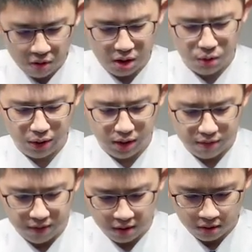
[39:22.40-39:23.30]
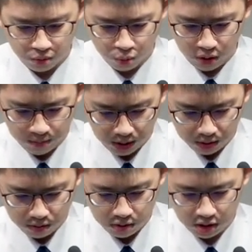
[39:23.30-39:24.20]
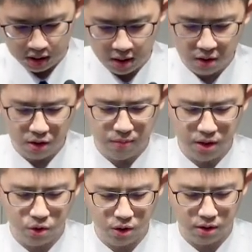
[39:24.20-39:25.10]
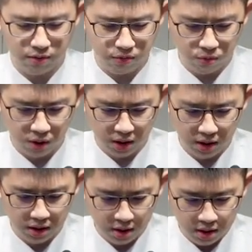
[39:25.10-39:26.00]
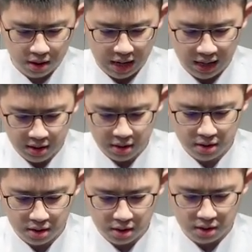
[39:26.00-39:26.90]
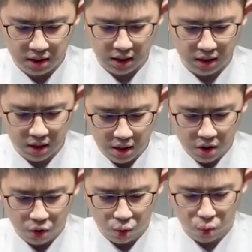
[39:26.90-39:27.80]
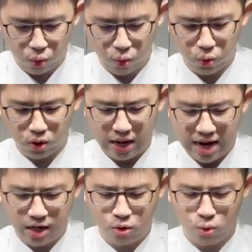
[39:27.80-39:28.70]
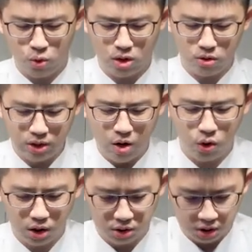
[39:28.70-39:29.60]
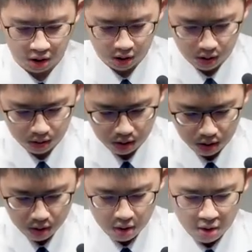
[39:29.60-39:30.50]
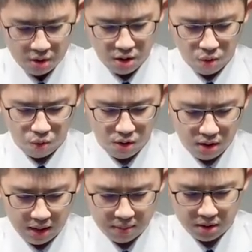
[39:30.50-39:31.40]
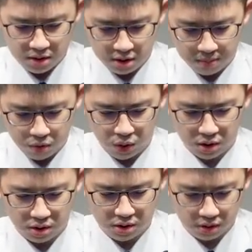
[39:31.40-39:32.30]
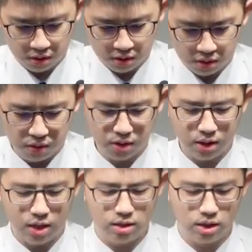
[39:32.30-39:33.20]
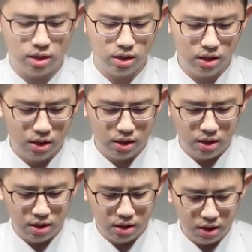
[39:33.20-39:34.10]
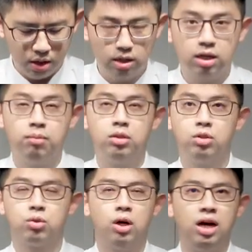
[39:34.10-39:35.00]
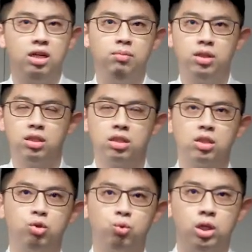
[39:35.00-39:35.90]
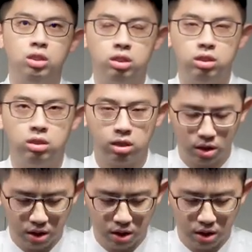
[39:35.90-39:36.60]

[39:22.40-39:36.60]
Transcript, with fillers: 了另外一个房屋里面哈，今天看到里面有一个妇人孩子在哭哀哭哈，祷告的声音，那我问他们是怎么回事哈，啊，那这个。啊，他们就说啊，里面的这个主人死了。